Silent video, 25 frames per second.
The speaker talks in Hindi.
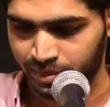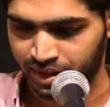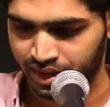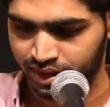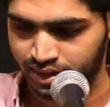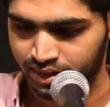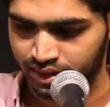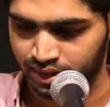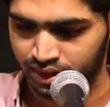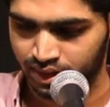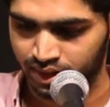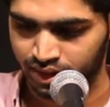
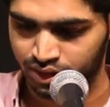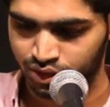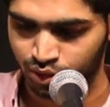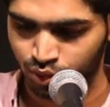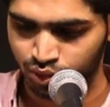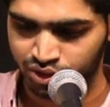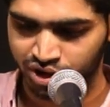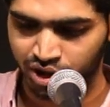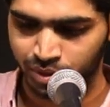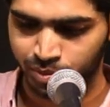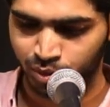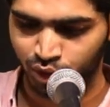एक
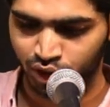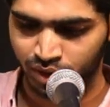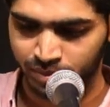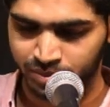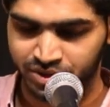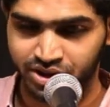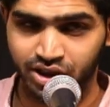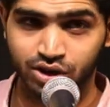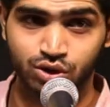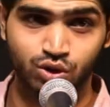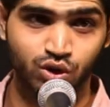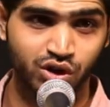दूसरी पोएम
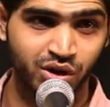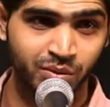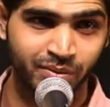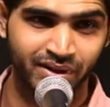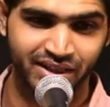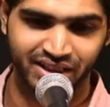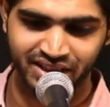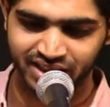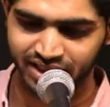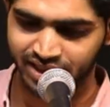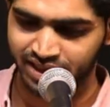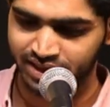थी ये थोड़ी
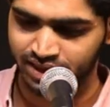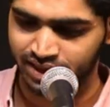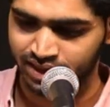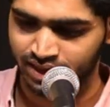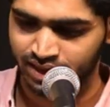बड़ी है